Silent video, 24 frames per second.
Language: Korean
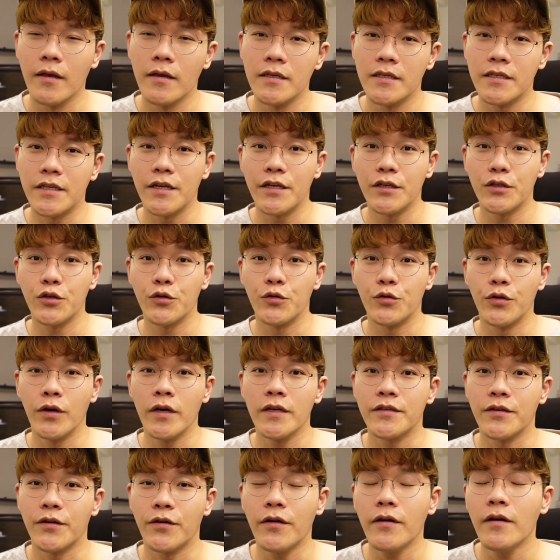시리즈로
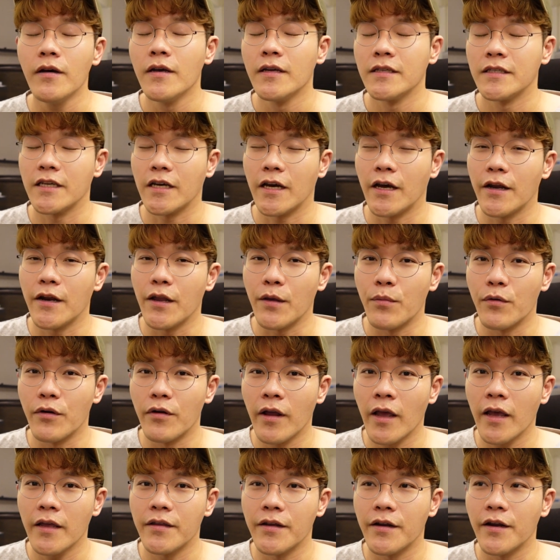해서 제가
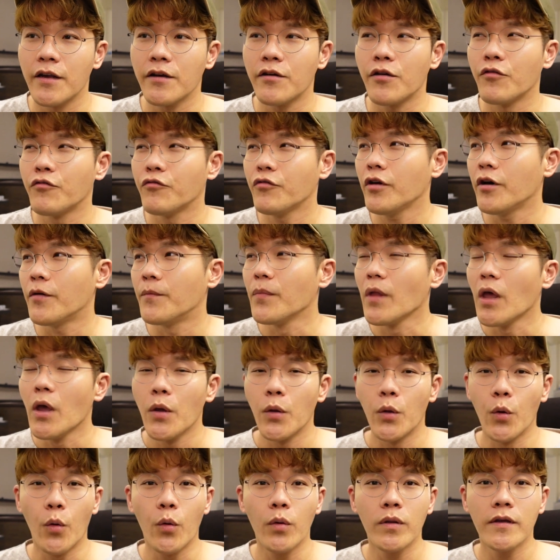리뷰를 해드릴 거고요
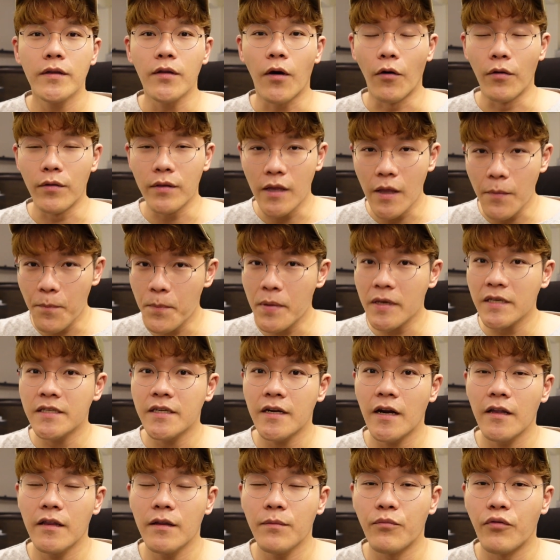요거는
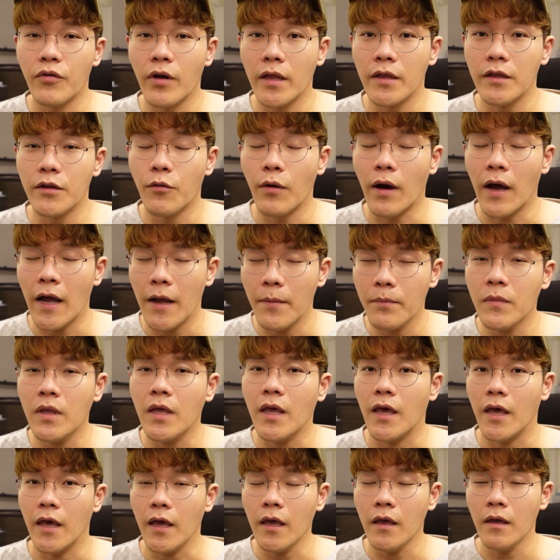언디핏이라는 브랜드와
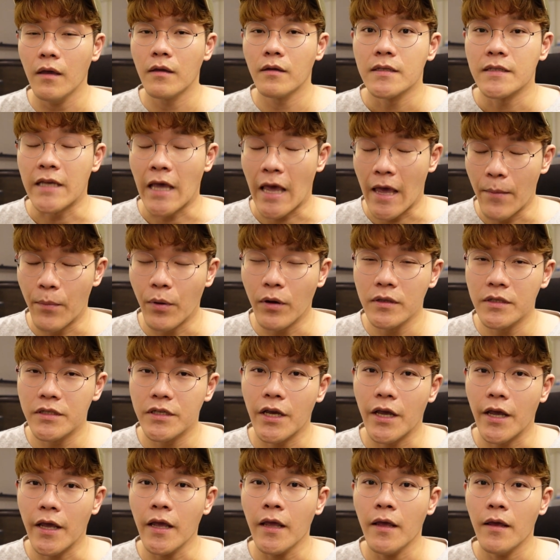함께 세
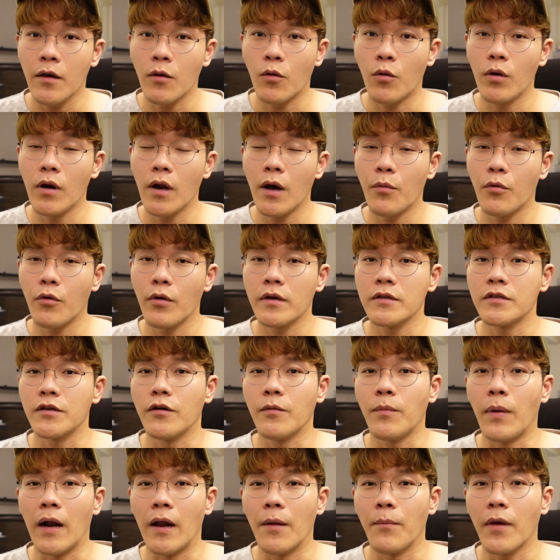번째 콜라보를 해서
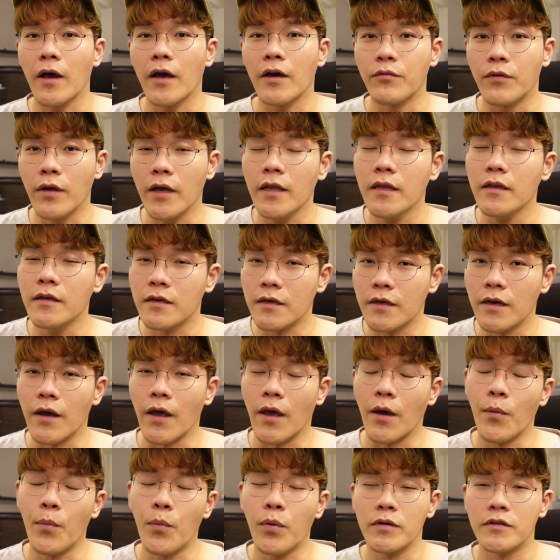발매가 된 그
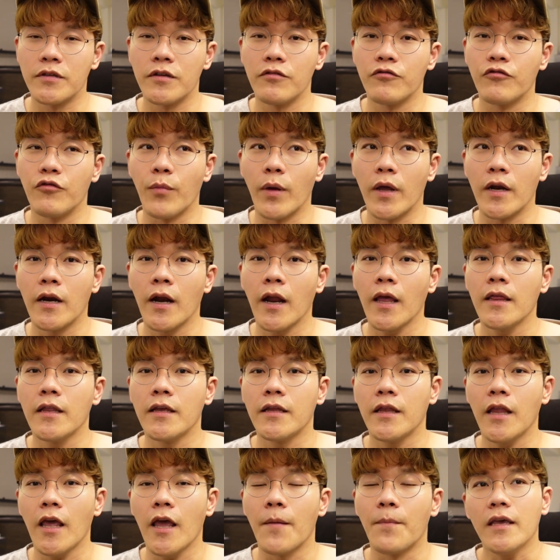에어포스를 구매를
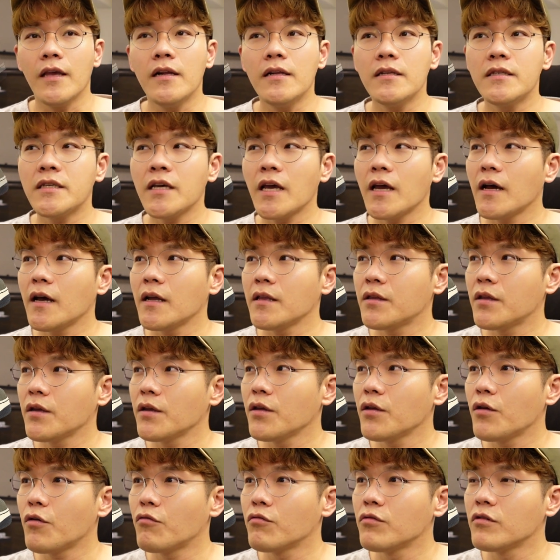했는데 1차
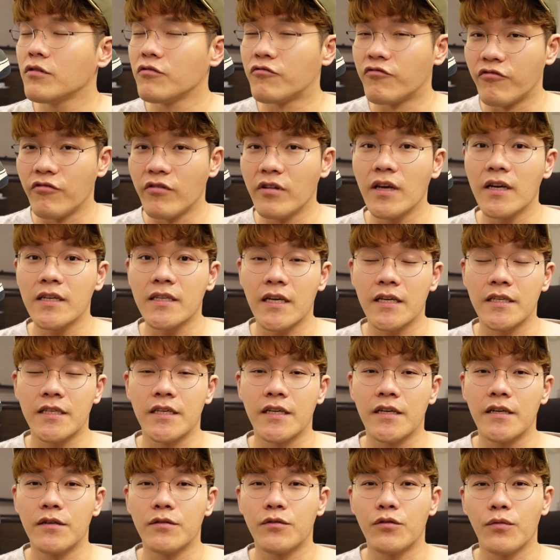같은 경우는 둘 다
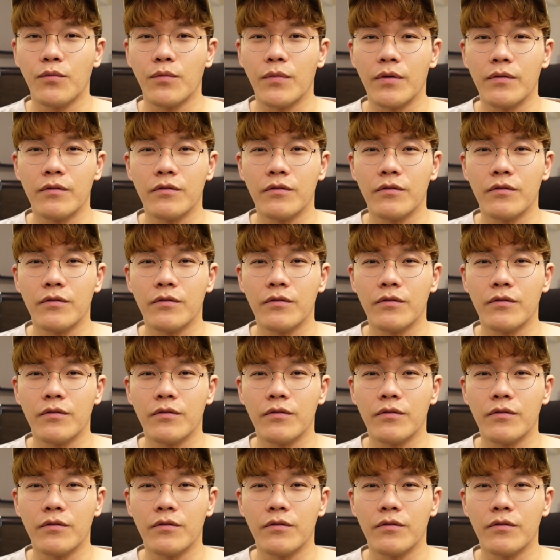사실 좀